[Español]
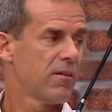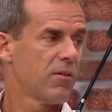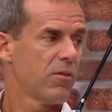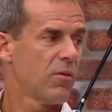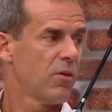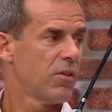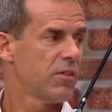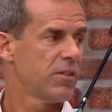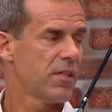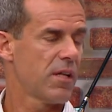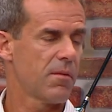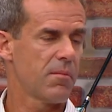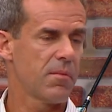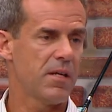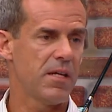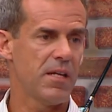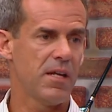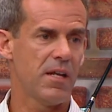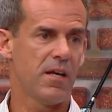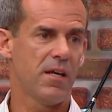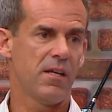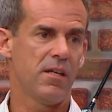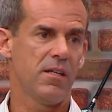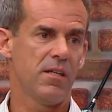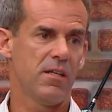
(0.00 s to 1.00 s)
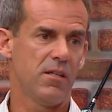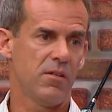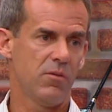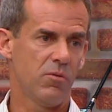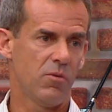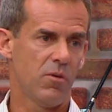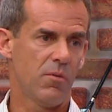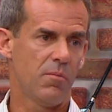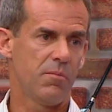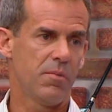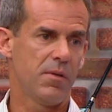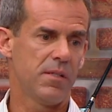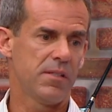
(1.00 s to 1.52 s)
cuando termina y
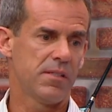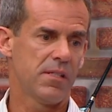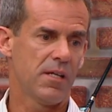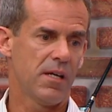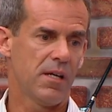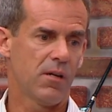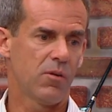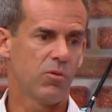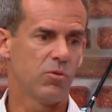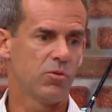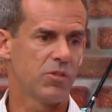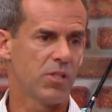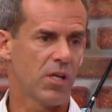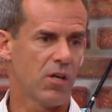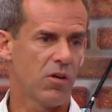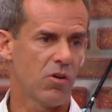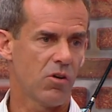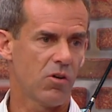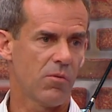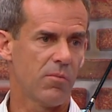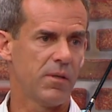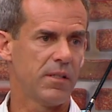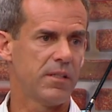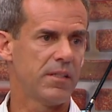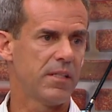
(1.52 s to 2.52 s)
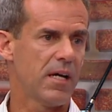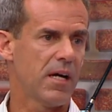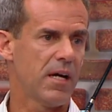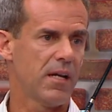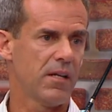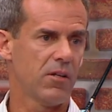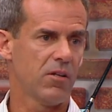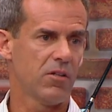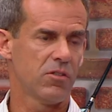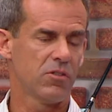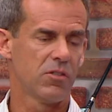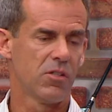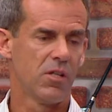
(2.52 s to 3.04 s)
uno empieza a escuchar los
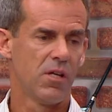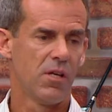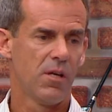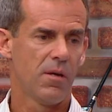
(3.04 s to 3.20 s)
comentarios,